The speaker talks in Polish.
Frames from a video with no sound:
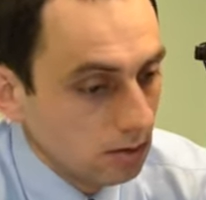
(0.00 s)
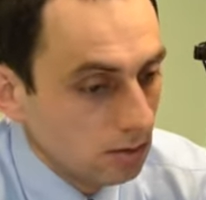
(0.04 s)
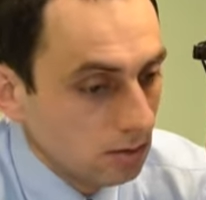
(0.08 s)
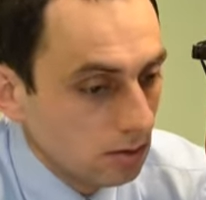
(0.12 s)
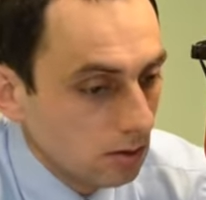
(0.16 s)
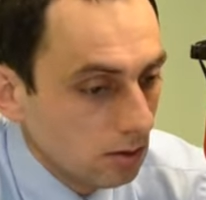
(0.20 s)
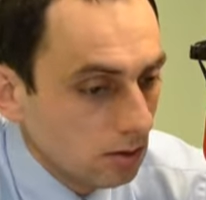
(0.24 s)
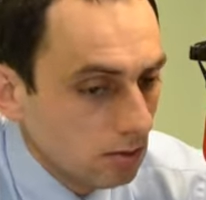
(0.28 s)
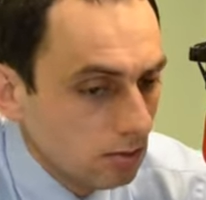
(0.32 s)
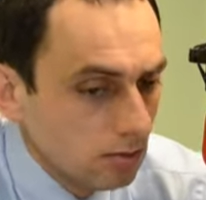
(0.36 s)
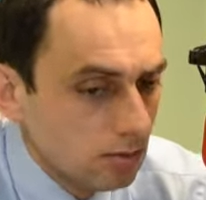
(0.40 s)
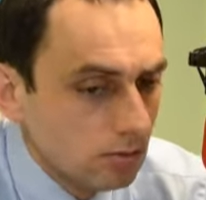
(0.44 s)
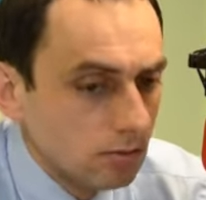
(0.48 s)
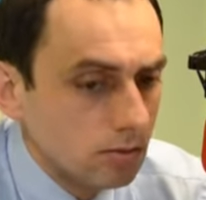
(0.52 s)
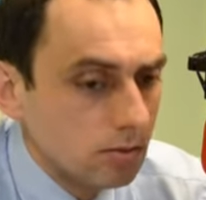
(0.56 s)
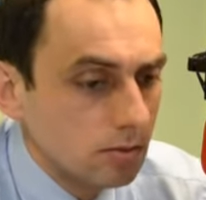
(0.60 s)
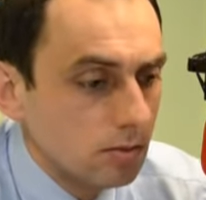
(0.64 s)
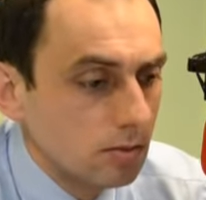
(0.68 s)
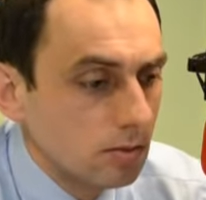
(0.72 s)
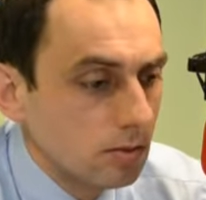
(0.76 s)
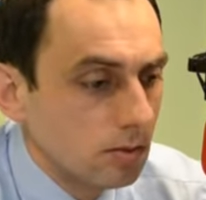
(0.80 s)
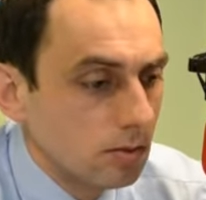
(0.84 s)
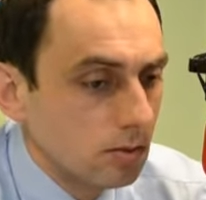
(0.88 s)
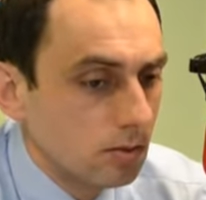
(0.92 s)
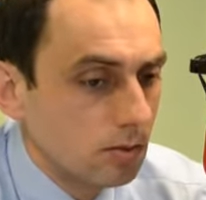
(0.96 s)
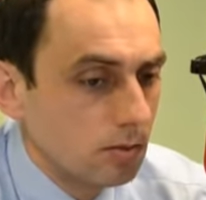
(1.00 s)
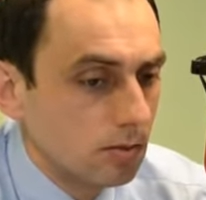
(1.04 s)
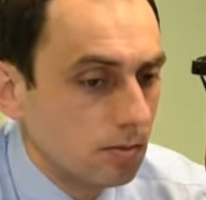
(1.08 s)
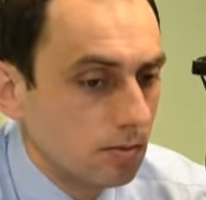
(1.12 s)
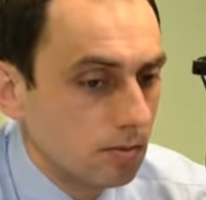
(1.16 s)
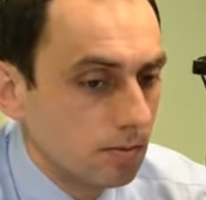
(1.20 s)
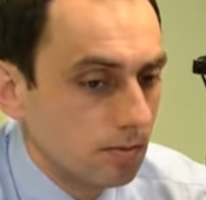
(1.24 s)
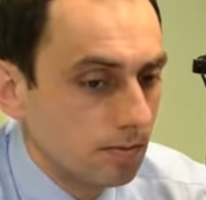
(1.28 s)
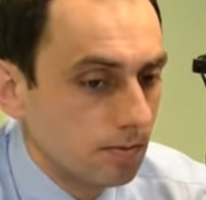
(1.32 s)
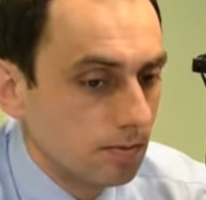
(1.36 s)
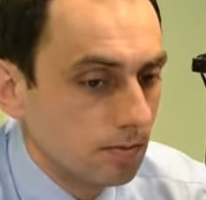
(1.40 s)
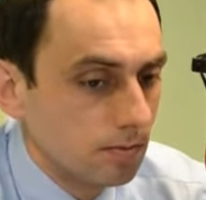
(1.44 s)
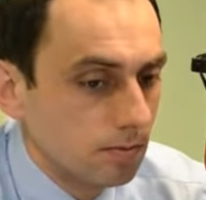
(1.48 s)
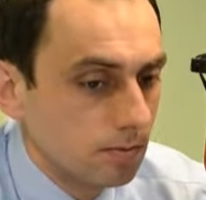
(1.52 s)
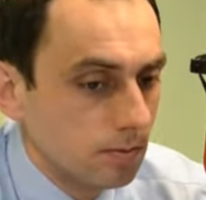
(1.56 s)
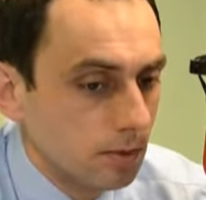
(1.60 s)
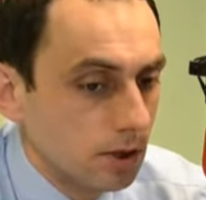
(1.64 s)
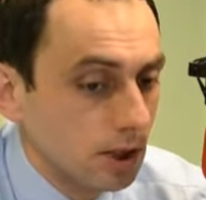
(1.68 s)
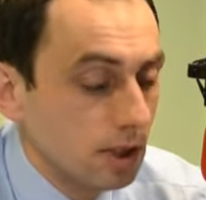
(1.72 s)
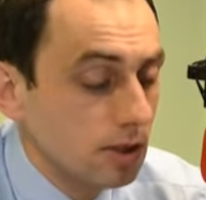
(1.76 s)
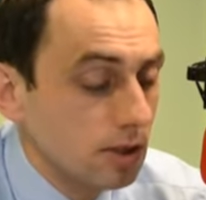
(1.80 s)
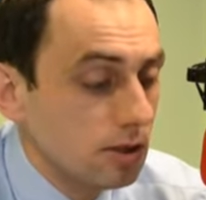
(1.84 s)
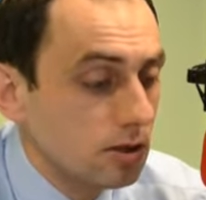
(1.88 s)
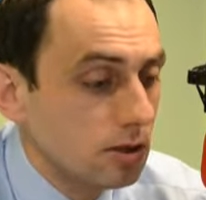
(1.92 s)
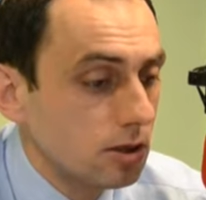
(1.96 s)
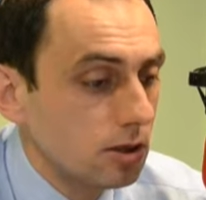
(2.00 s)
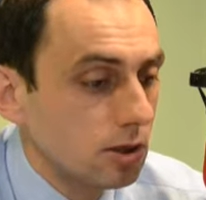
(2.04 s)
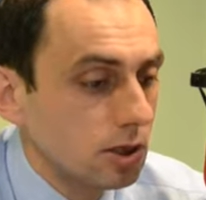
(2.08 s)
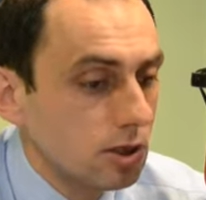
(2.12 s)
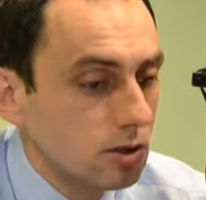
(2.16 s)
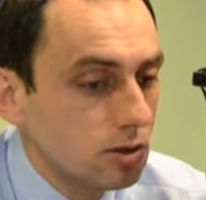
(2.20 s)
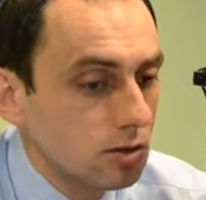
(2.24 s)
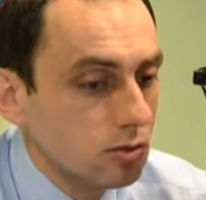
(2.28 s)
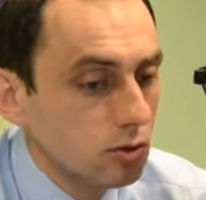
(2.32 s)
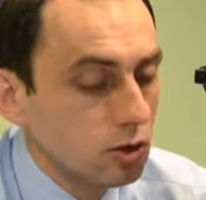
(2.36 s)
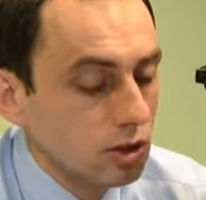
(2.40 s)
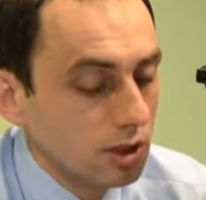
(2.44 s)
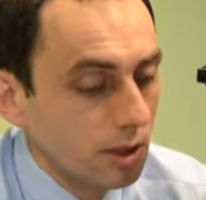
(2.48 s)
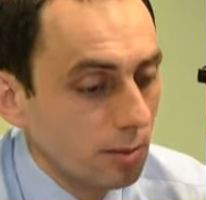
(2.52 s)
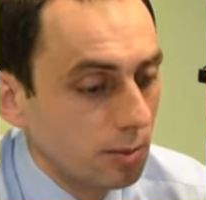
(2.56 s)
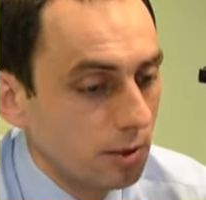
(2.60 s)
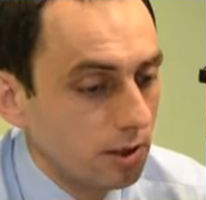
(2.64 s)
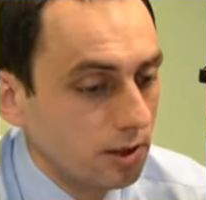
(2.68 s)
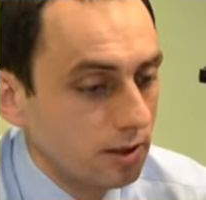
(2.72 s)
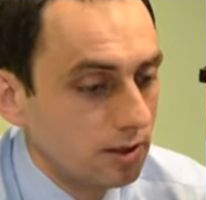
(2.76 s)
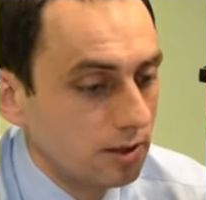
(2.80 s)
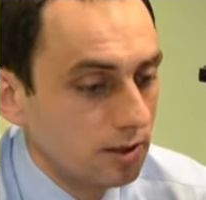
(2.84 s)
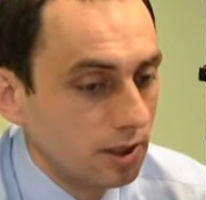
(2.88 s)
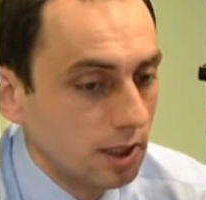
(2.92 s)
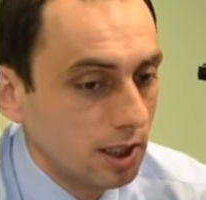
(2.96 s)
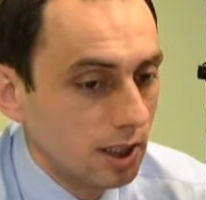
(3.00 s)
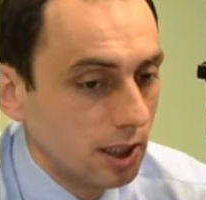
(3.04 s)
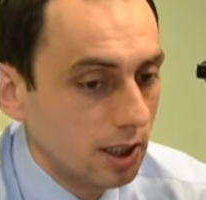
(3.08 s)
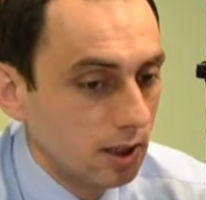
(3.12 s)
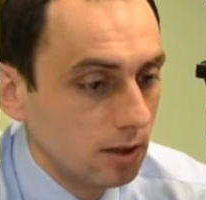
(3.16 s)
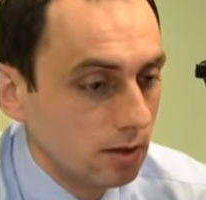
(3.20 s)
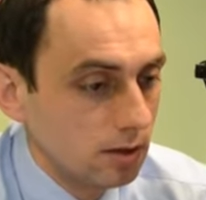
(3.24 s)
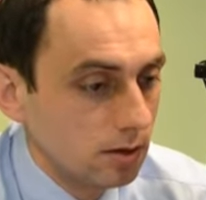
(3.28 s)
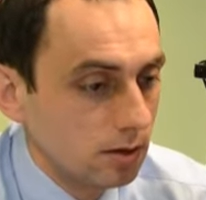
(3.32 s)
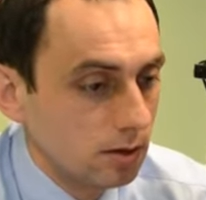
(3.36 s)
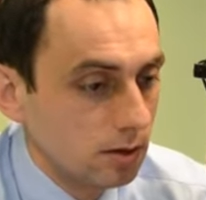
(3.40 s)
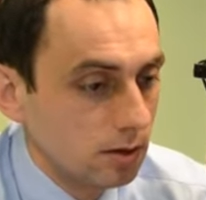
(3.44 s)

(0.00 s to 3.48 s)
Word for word: No, jest, jest już tablica.